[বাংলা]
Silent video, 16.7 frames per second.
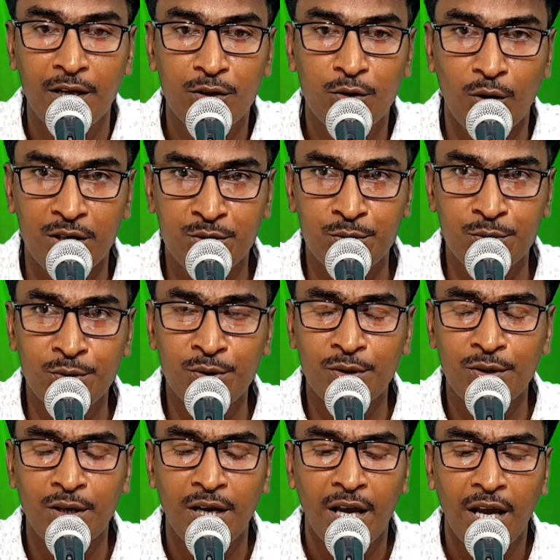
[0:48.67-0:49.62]
তো আসুন
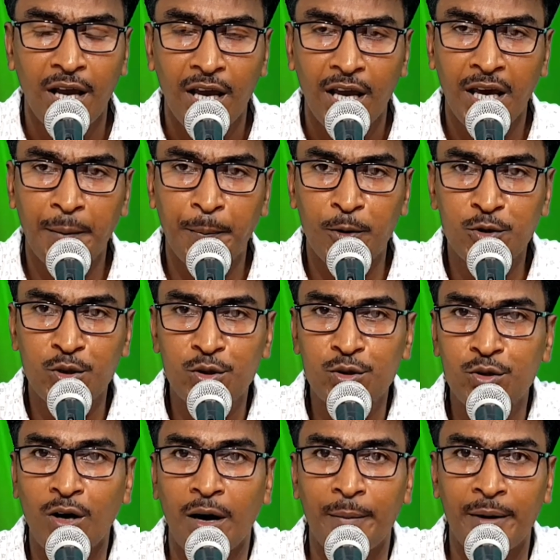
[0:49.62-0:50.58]
এ
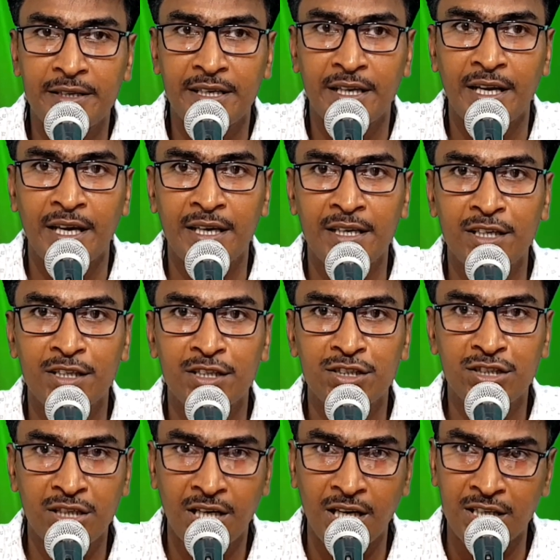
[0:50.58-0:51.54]
পর্যন্ত আমাদের এই
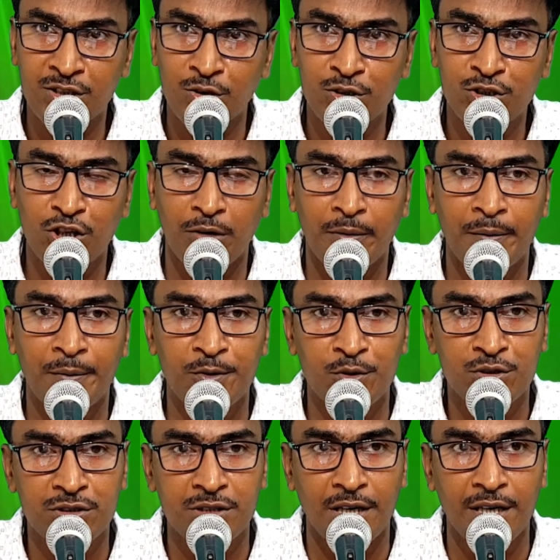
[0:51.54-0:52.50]
জিজ্ঞাসা জবাব
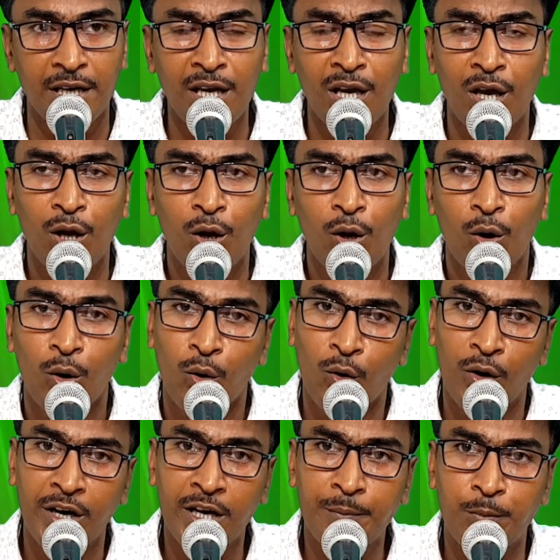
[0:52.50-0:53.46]
অনুষ্ঠানে
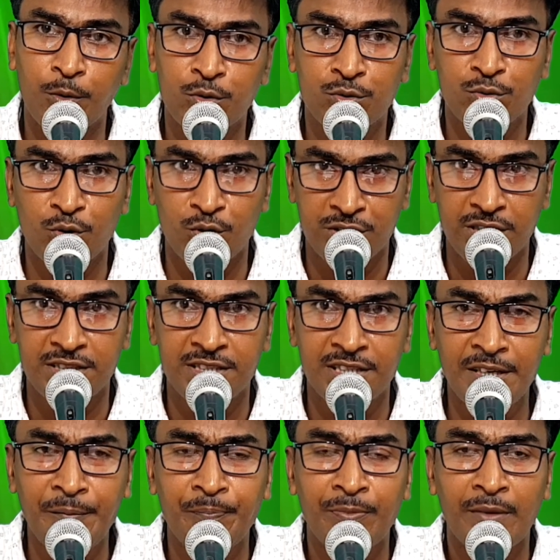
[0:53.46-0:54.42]
অনেক প্রশ্ন
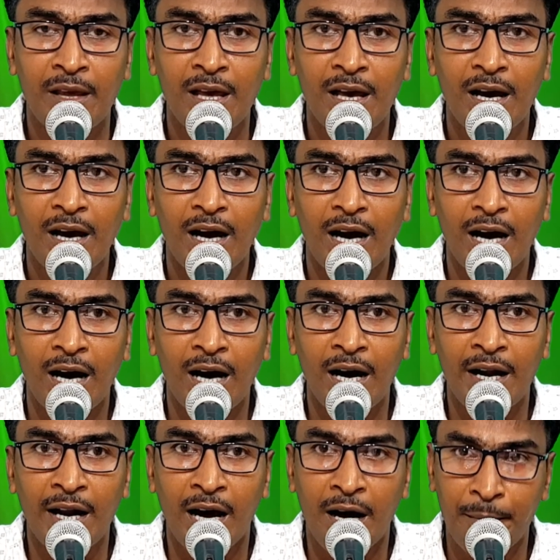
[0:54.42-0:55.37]
এসেছে
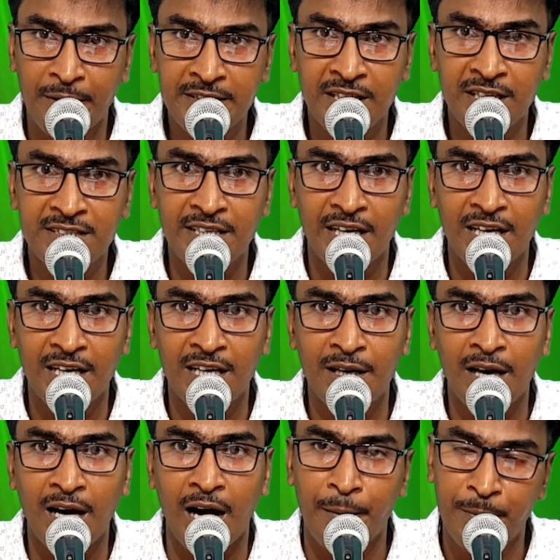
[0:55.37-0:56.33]
আর আমাদের
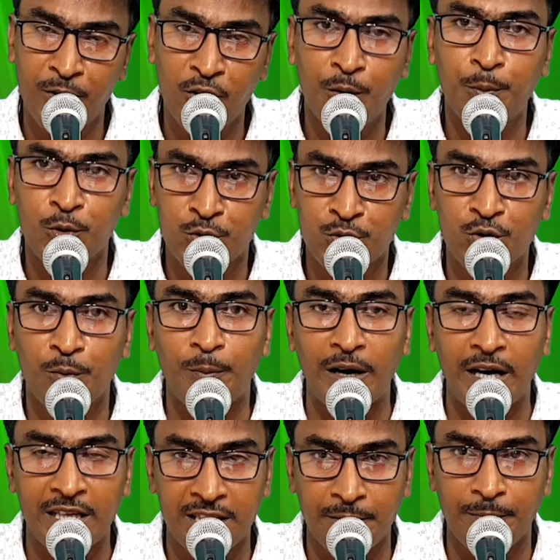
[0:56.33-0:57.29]
চ্যানেলে আপনিও প্রশ্ন
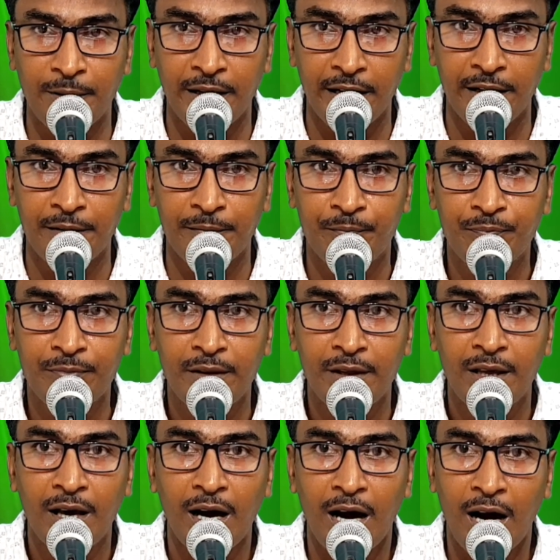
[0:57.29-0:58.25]
পাঠাতে পারেন
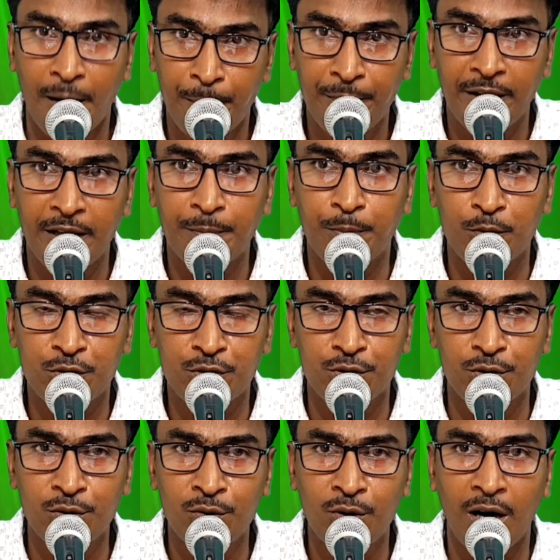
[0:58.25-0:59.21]
আপনার
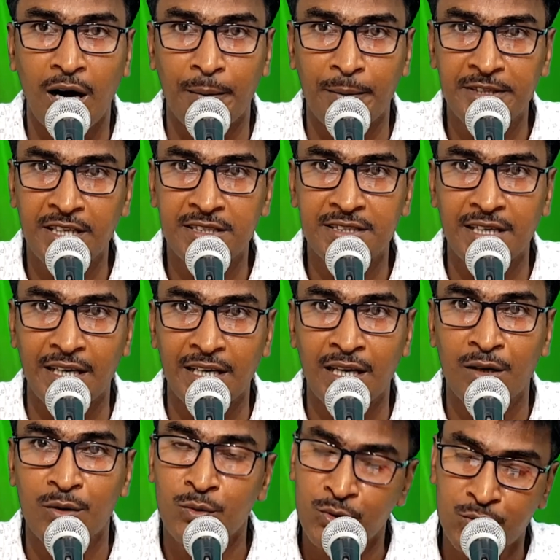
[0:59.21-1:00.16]
প্রশ্ন আমাদের
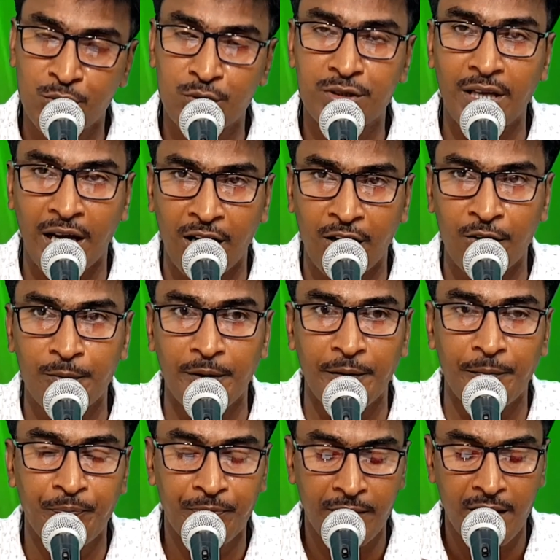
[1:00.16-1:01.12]
চ্যানেলে উত্তর দেয়া হবে
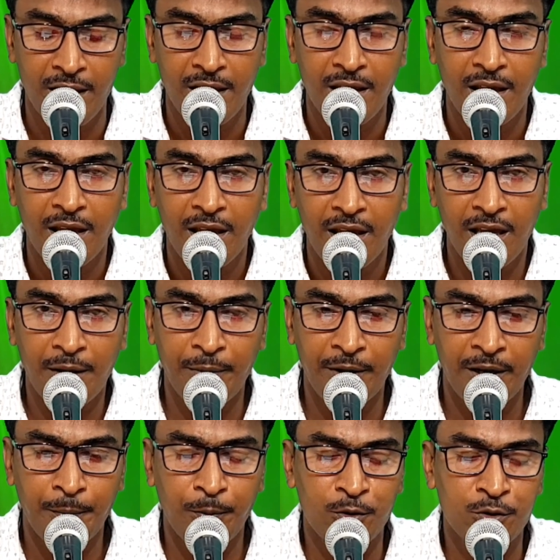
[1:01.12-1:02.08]

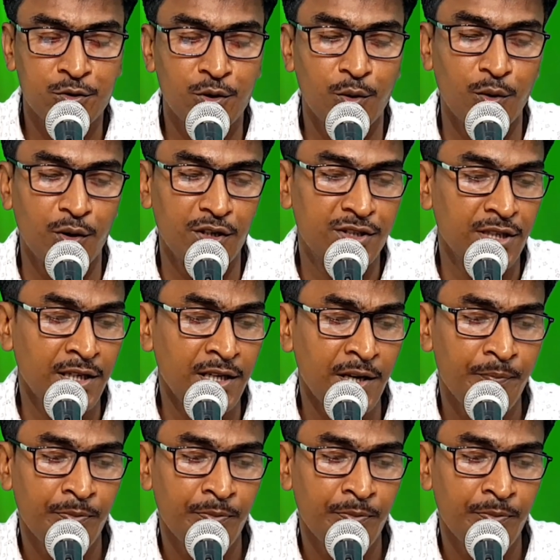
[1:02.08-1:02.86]
এবারের প্রশ্ন করেছেন